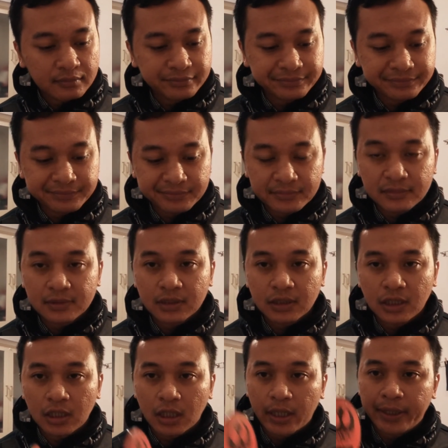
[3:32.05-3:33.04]
hmm,
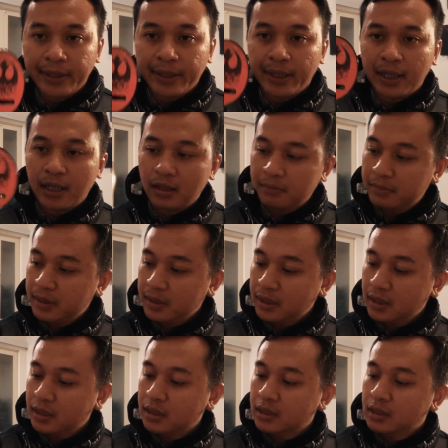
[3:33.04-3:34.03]
nih ada apa
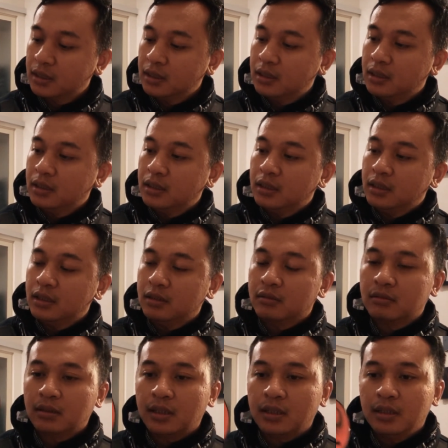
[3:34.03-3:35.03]
ya ini
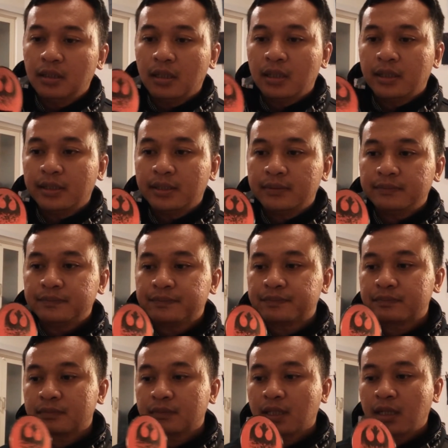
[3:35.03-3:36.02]
tuh ada
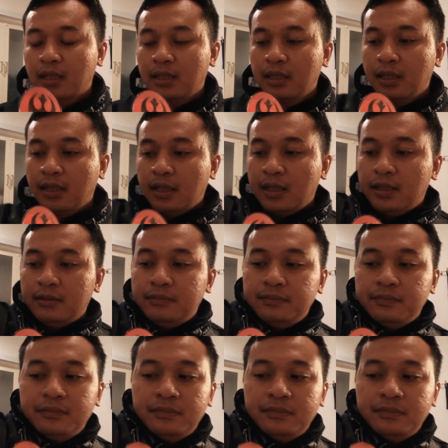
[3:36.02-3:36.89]
kayak